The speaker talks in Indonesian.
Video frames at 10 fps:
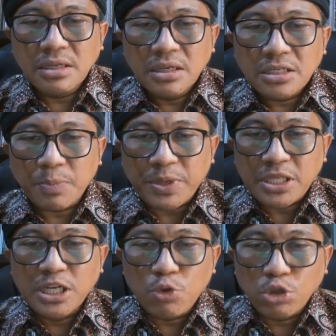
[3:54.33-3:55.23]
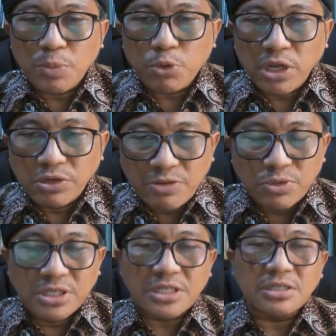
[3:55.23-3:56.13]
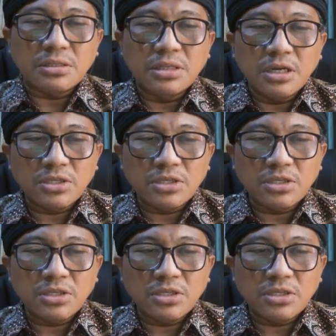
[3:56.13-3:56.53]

seperti dikutip oleh Reuters,